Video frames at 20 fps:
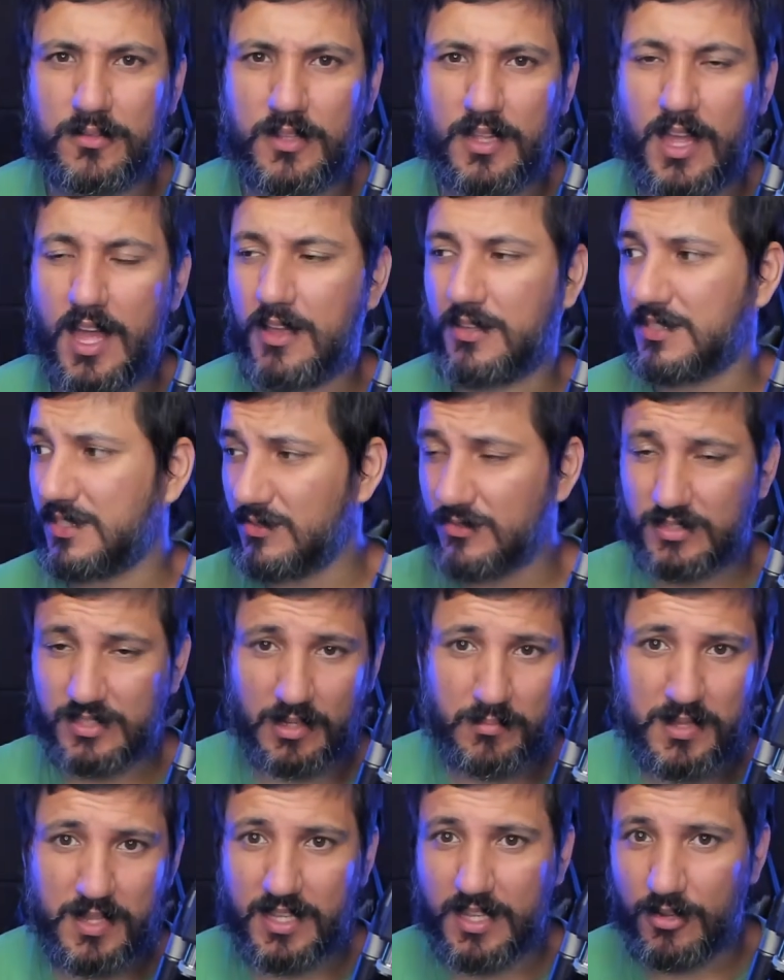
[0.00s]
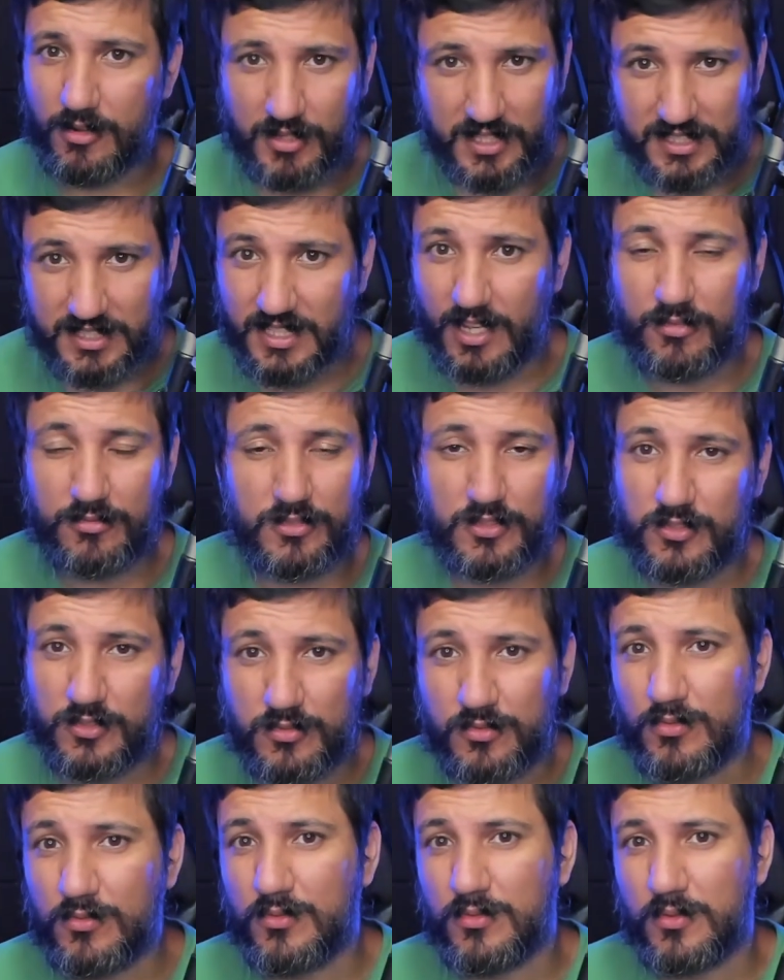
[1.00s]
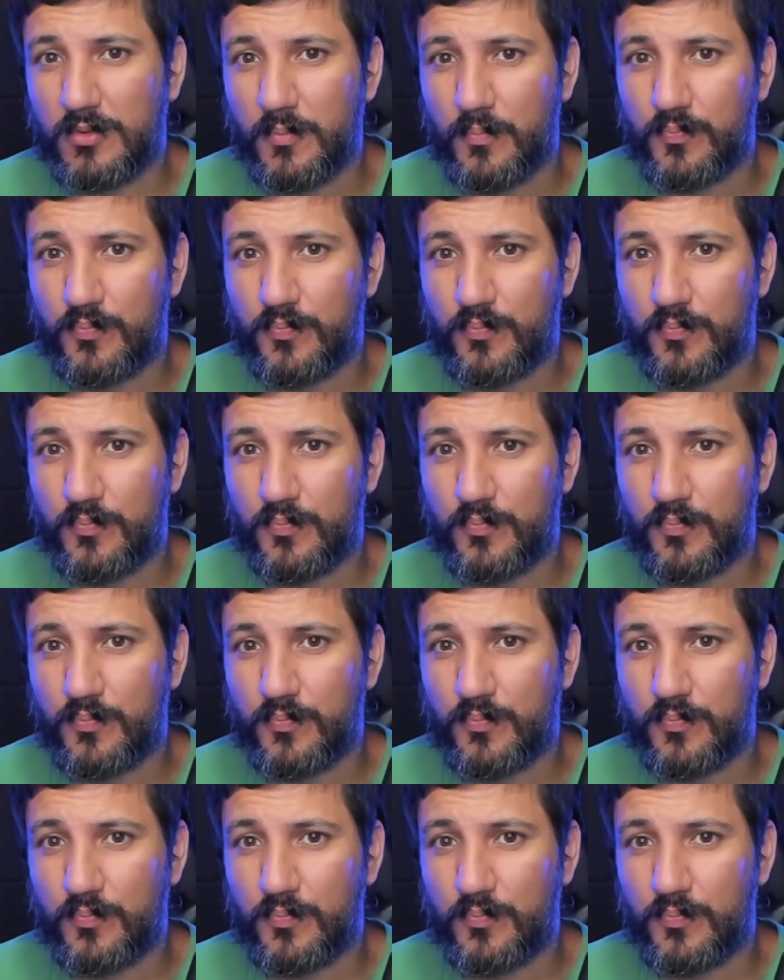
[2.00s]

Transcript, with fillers: Ah, você não sabia que era um assalto isso tudo?